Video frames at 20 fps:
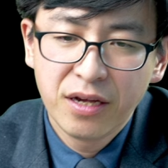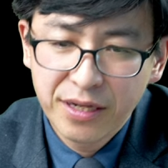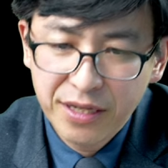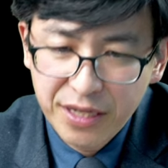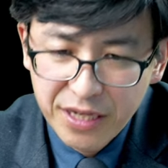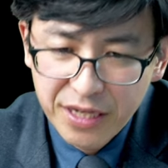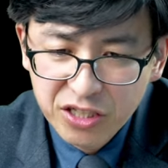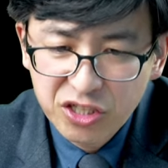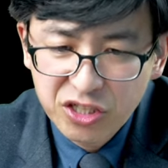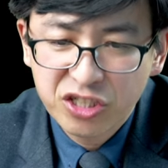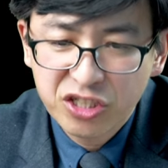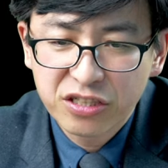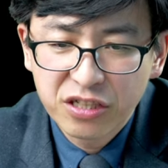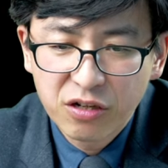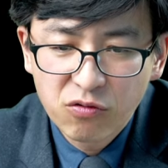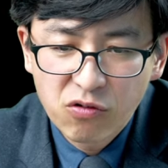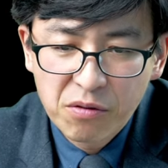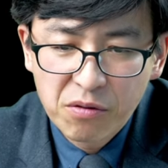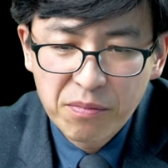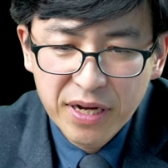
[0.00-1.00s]
因此呢，
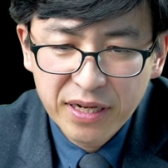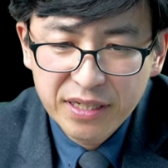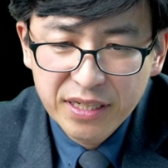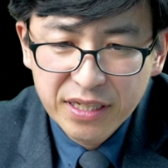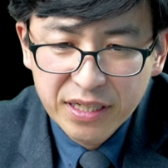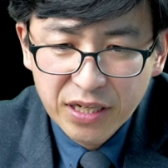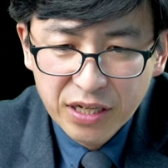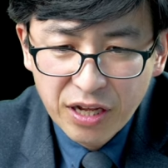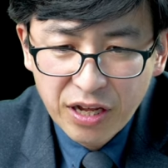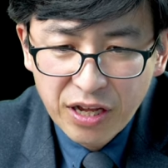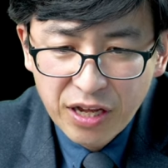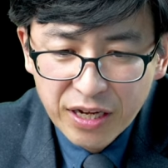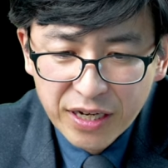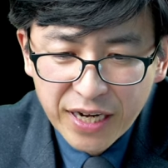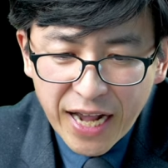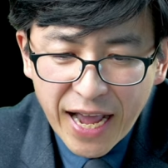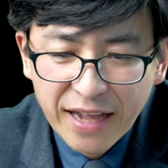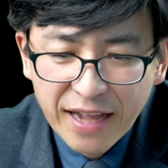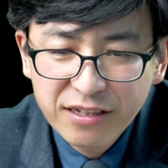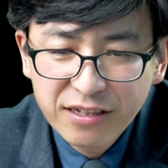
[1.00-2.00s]
我们
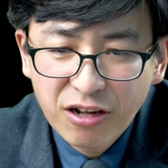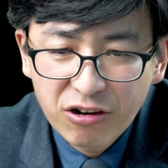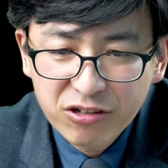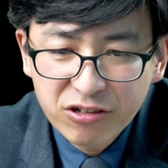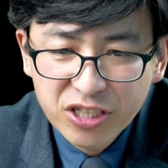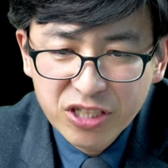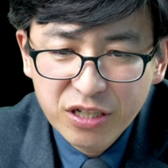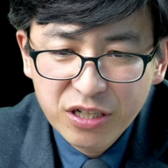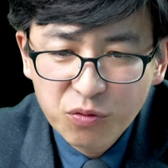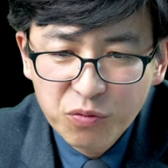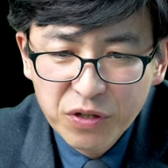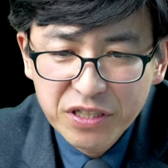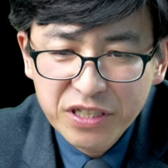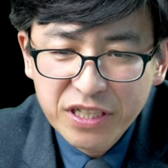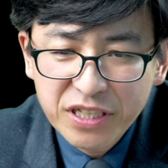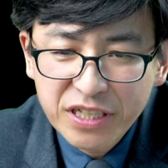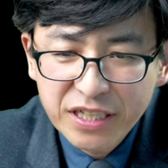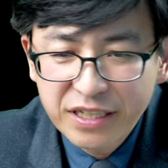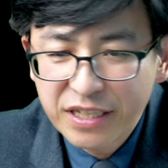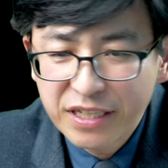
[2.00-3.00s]
看到这个问
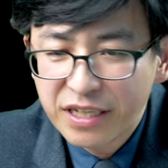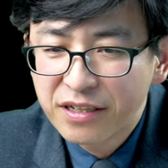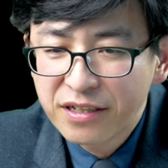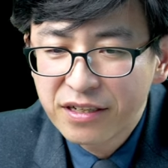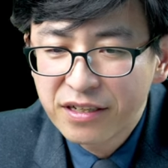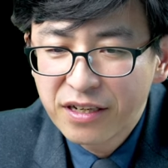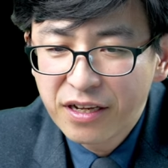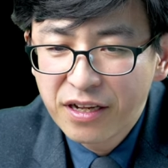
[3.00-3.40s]
题呢。